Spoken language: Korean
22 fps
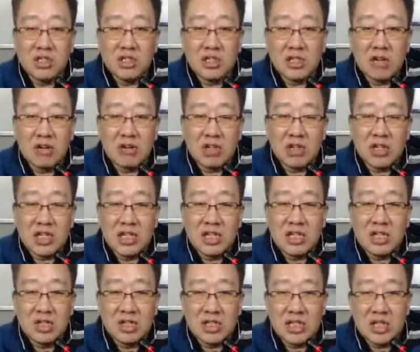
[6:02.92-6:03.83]
한국의
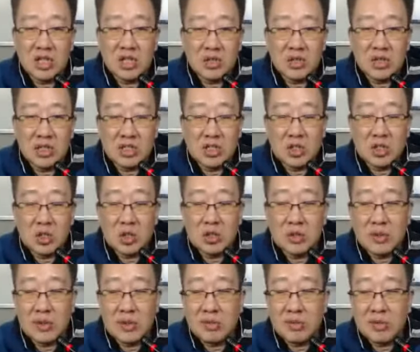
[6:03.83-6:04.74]
인터넷 사용자
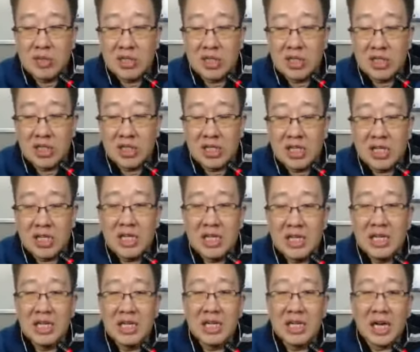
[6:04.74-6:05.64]
스마트폰 사용자들이
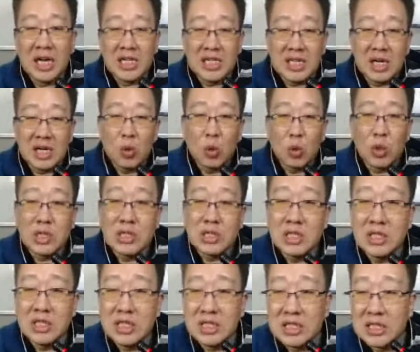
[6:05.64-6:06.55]
가장 오래
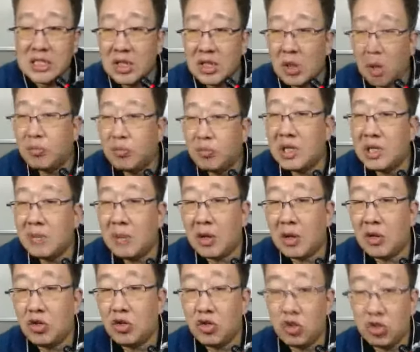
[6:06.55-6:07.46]
쓰는 어플이
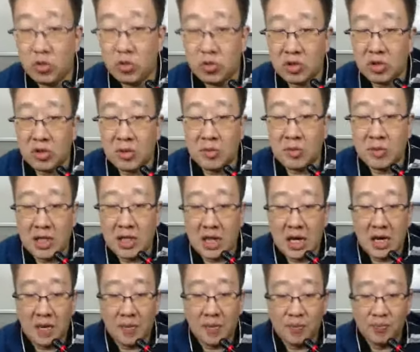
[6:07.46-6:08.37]
바로 유튜브라고
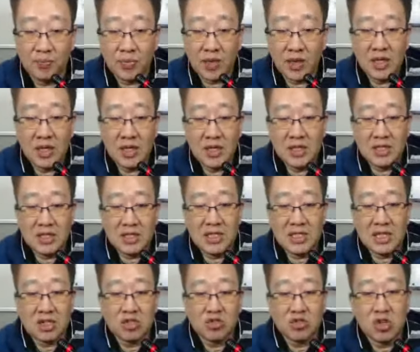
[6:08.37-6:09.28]
합니다.
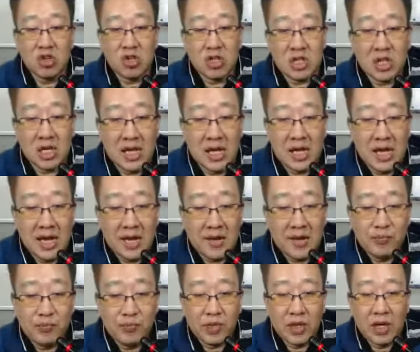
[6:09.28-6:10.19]
지난 9월달에
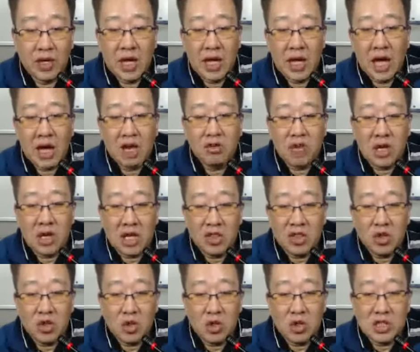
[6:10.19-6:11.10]
한국
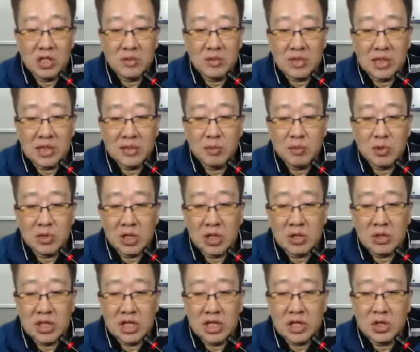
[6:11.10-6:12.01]
안드로이드 스마트폰
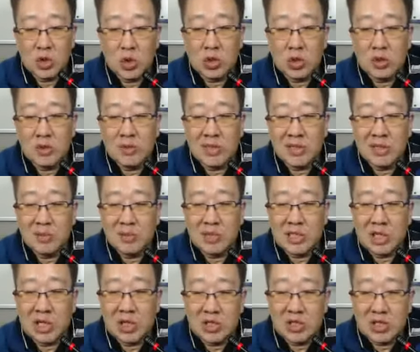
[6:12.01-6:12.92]
사용자의 총 스마트폰
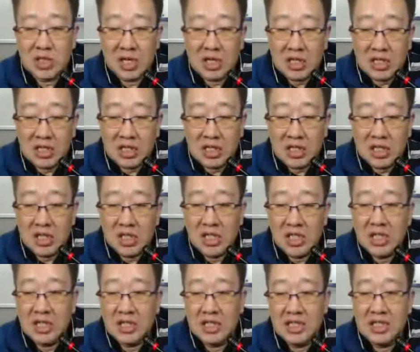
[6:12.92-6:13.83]
사용 시간은
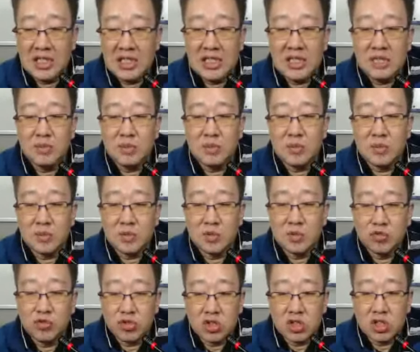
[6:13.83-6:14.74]

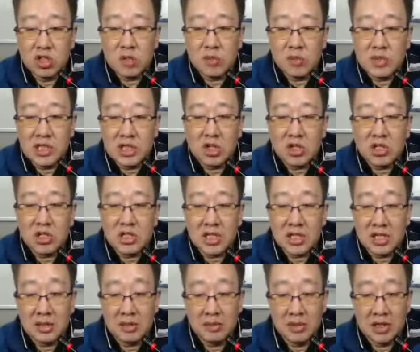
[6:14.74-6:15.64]
29.7억
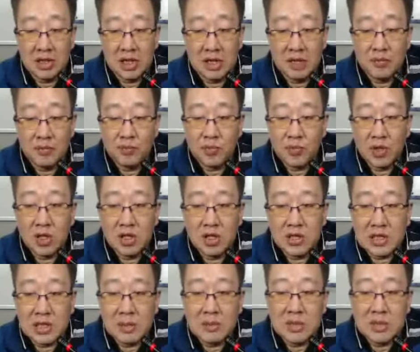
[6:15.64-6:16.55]
시간입니다.
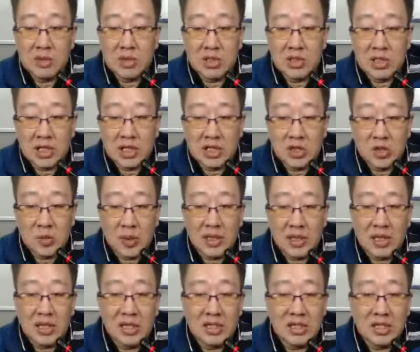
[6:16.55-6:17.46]
30억 시간이 좀
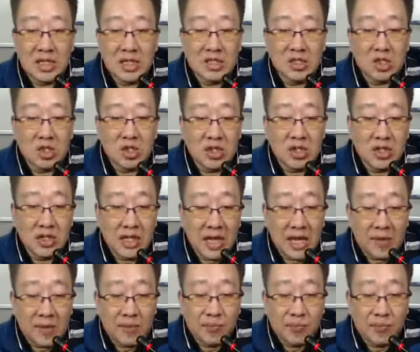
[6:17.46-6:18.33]
안 되는 시간 썼는데